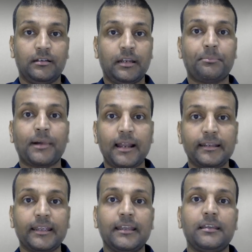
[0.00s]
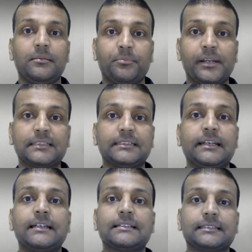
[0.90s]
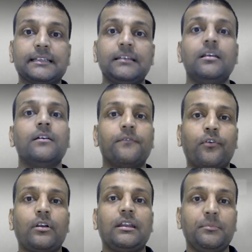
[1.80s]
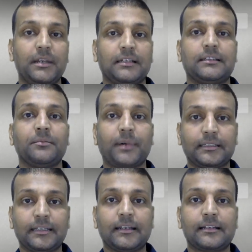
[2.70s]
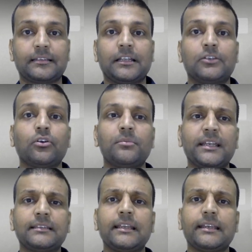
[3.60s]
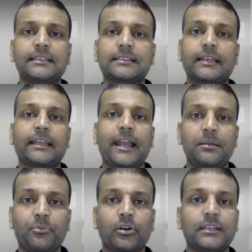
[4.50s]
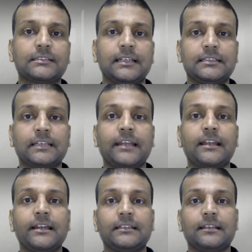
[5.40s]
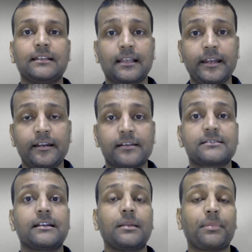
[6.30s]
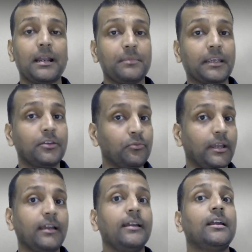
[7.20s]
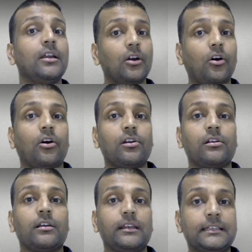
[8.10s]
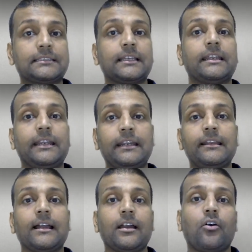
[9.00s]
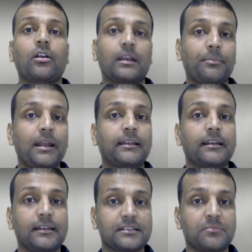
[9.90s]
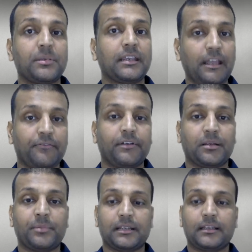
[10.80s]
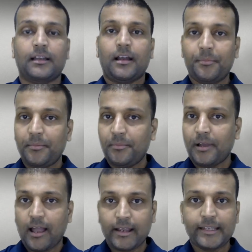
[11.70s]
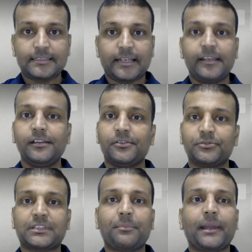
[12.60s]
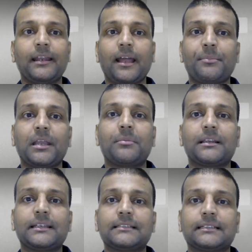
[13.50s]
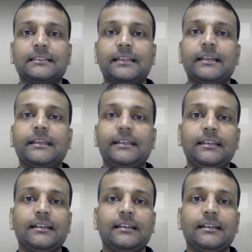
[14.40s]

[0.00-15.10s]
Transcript: नेपाल के प्रेसिडेंट से 40 मिनट तक बातें करते हैं तो हम देखते हैं कि इसका क्या इंपॉर्टेंस है चाइना इतना ज़्यादा इंटरेस्टेड नेपाल में क्यों है और इससे इंडिया और नेपाल के रिलेशन पे क्या फर्क पड़ता है हम आगे जाएं उसके पहले आप एक बार देख सकते हैं कि